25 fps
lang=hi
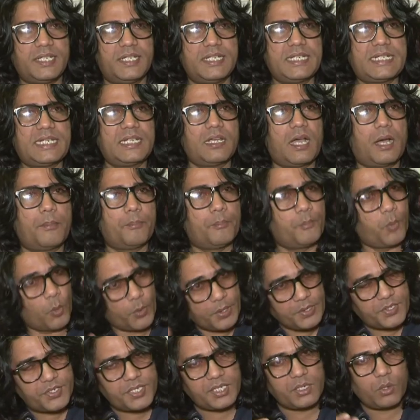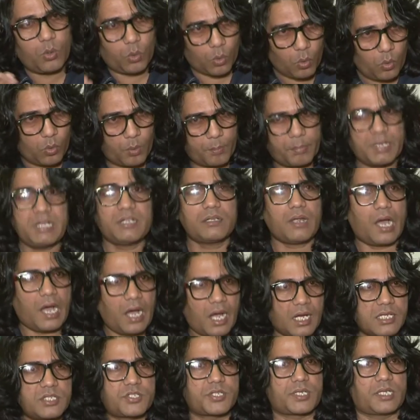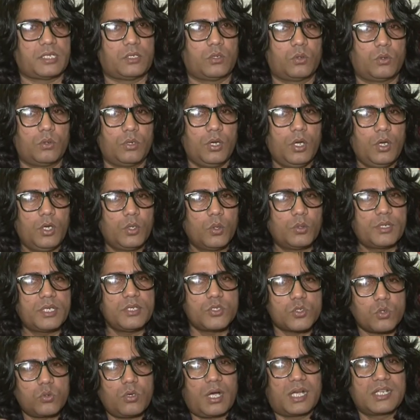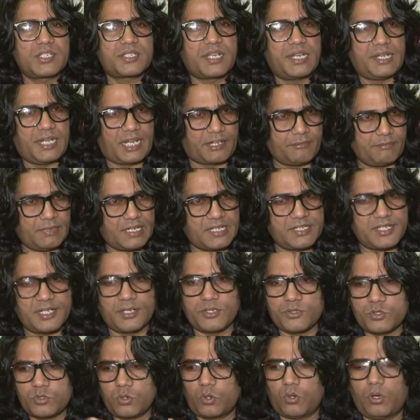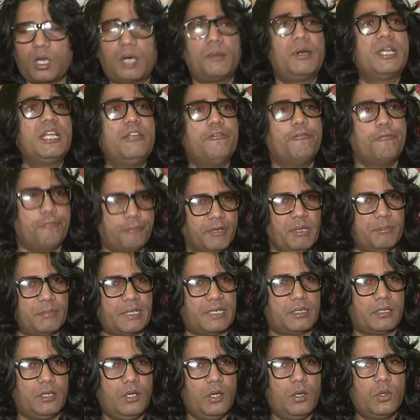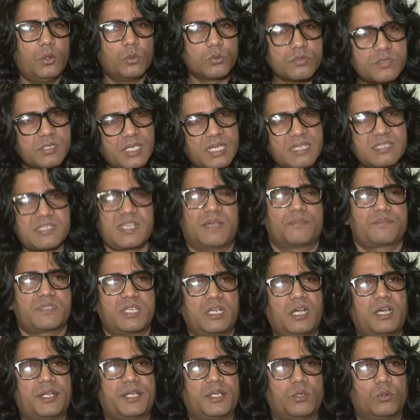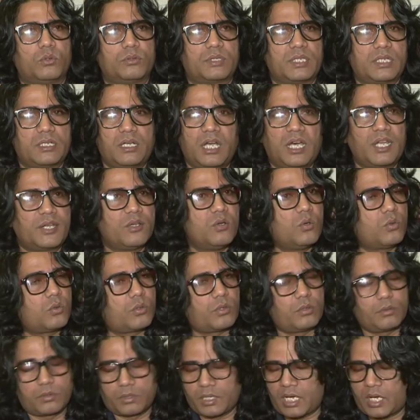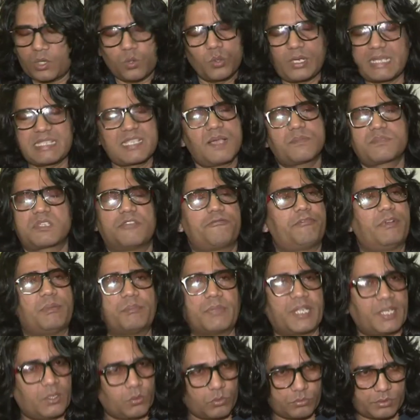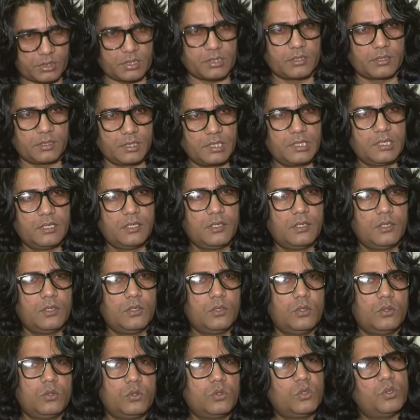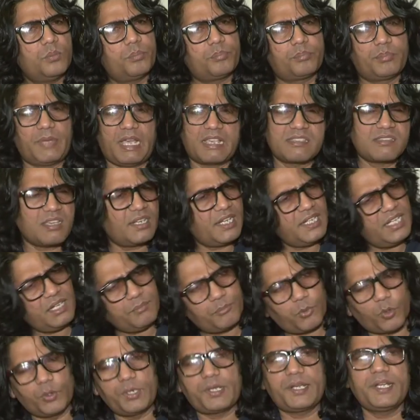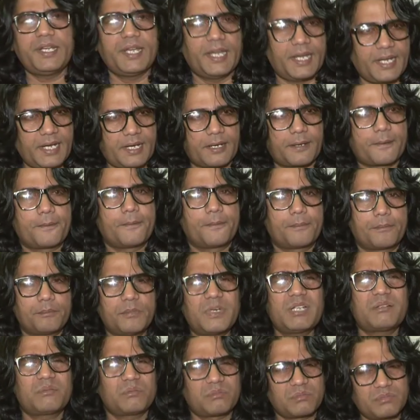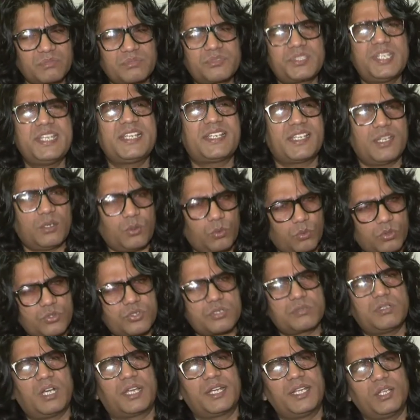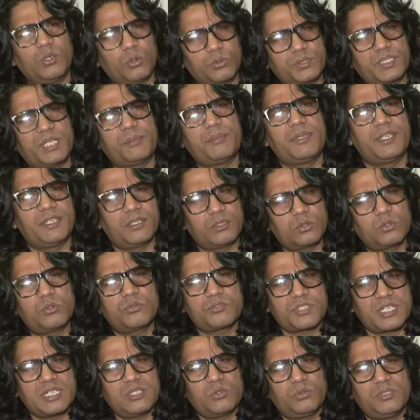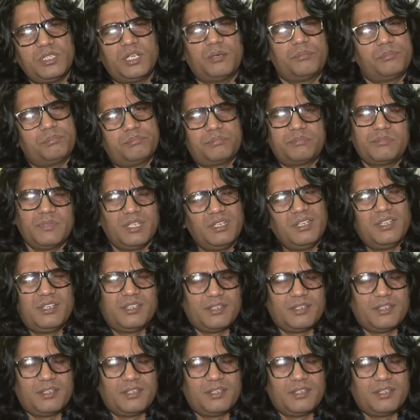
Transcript: की है कि पोइट्री हो बट आज की हो क्योंकि तो जो आज की लैंग्वेज है जो हमारी फिल्म है उसके हिसाब से गाने होते हैं गाने गानों के हिसाब से फिल्म नहीं होती तो ऐसा नहीं पोइट्री है बट ठीक है कुछ गाने होते भी हैं तो चेंज हुई अब